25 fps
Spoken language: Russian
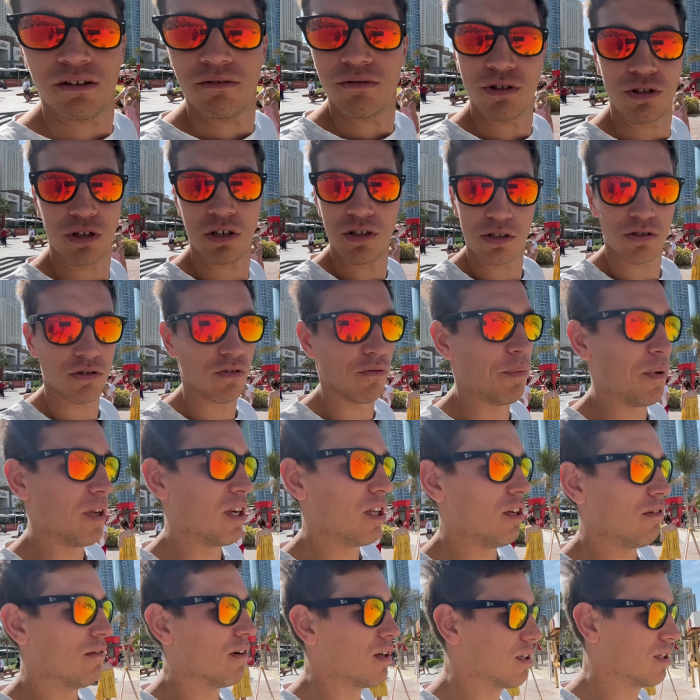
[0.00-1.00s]
вот только что в
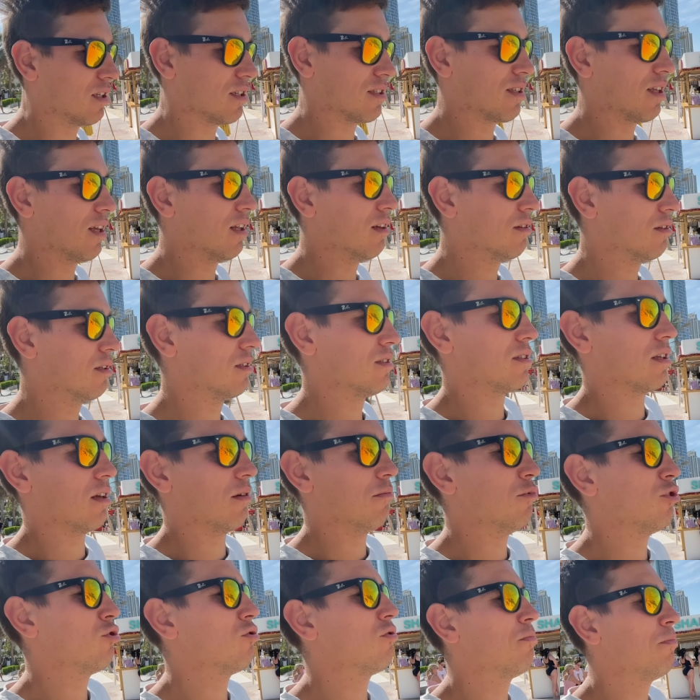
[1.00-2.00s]
передевалке стоял, ну, не знаю,
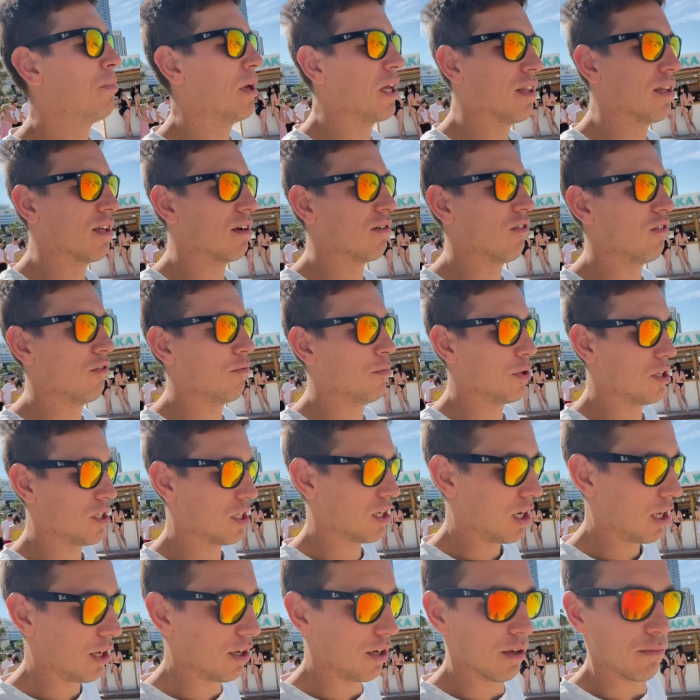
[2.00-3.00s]
минут пять такое
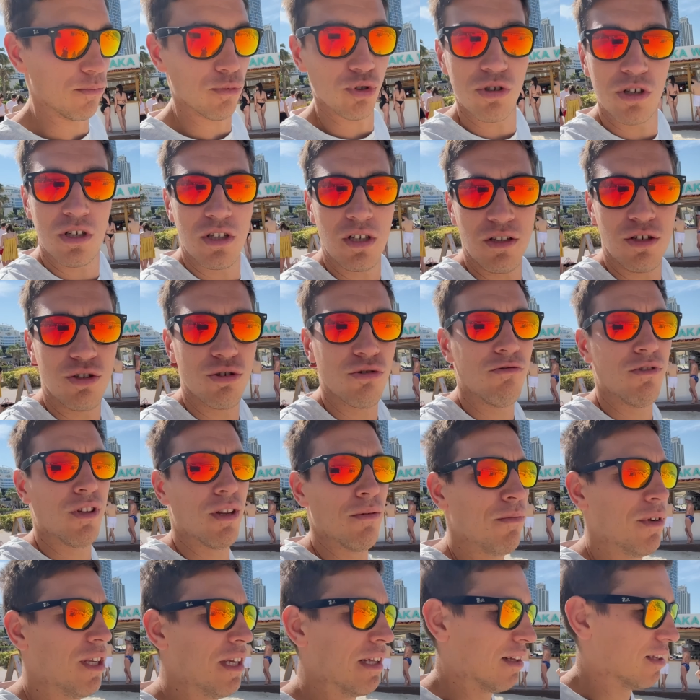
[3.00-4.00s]
впечатление. Мужики, что вы
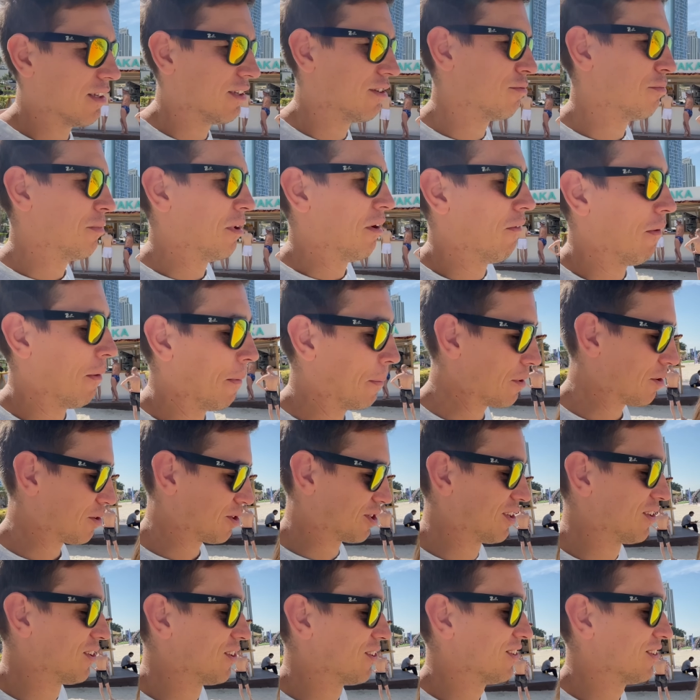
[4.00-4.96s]
там делаете? У меня вопрос.